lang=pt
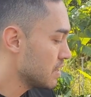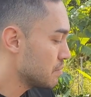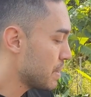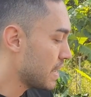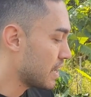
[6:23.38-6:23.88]

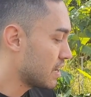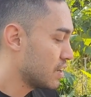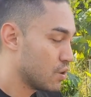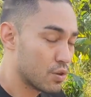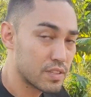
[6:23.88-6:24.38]
Bem,
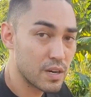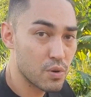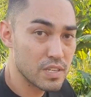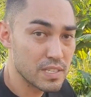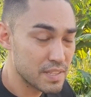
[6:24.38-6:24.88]
outra
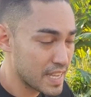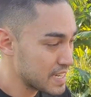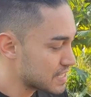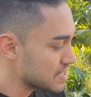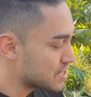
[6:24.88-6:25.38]
coisa
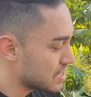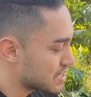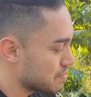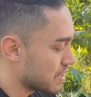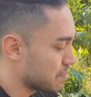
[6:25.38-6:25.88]

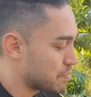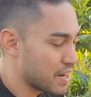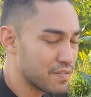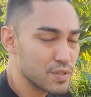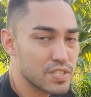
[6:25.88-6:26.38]
interessantíssima,
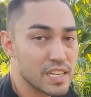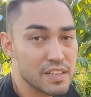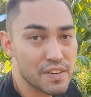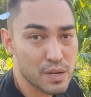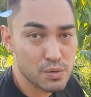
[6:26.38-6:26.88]
para você
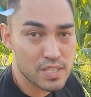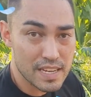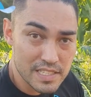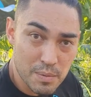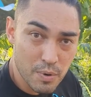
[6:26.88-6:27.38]
que vai usar
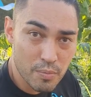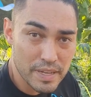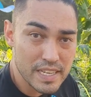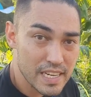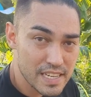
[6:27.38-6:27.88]
essa bomba
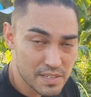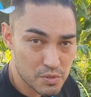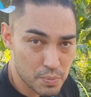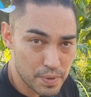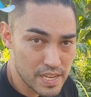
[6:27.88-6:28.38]
em criação
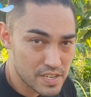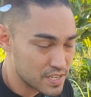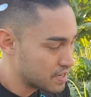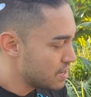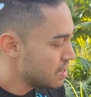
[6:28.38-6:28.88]
de
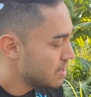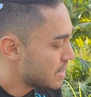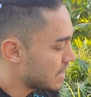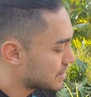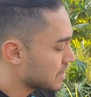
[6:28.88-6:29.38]
peixe,
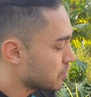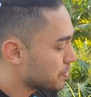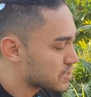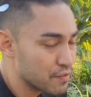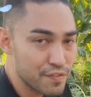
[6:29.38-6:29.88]
ela tem a
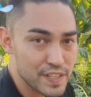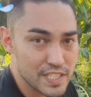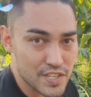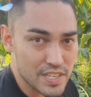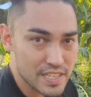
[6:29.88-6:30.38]
opção
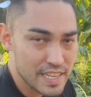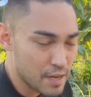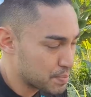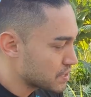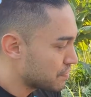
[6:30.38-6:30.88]
feed. O que,
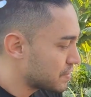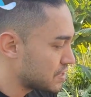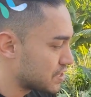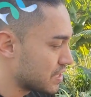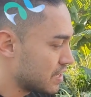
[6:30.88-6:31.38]
é a opção
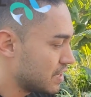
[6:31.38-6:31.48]
feed?